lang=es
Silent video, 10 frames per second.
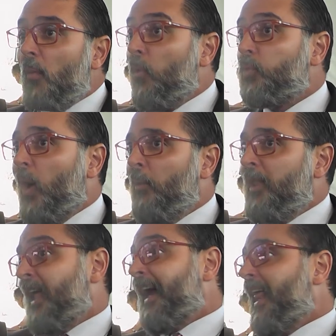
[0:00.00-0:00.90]

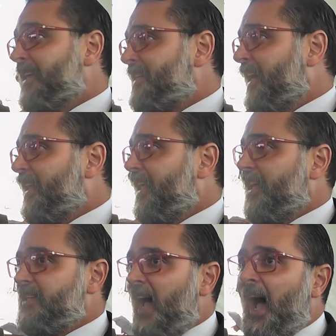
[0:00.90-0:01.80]
Puntualmente agradecer
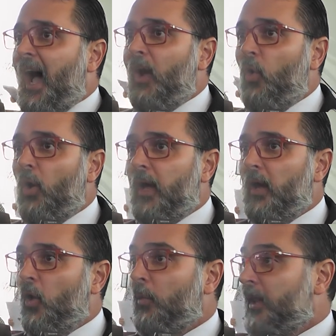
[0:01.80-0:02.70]
desde ya a los
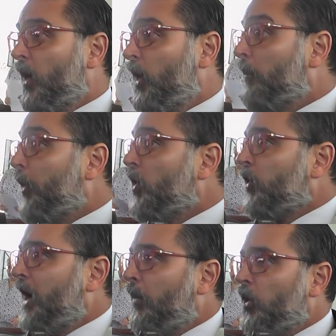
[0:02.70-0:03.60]
que nos brindaron el
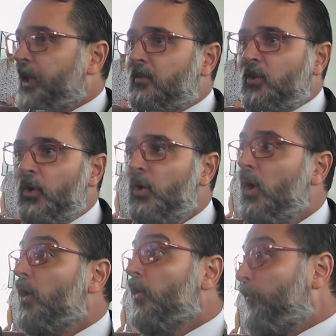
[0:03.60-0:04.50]
apoyo, la votación
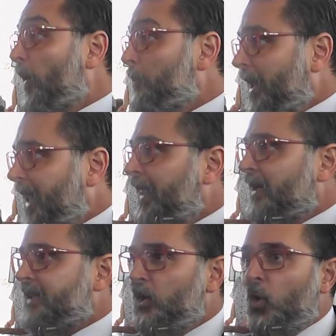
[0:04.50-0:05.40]
no fue
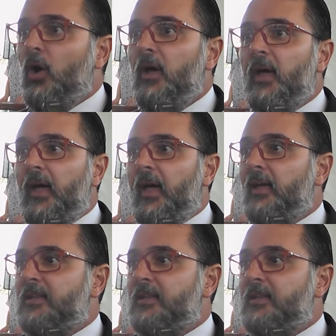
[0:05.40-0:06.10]
empatada, salió eh,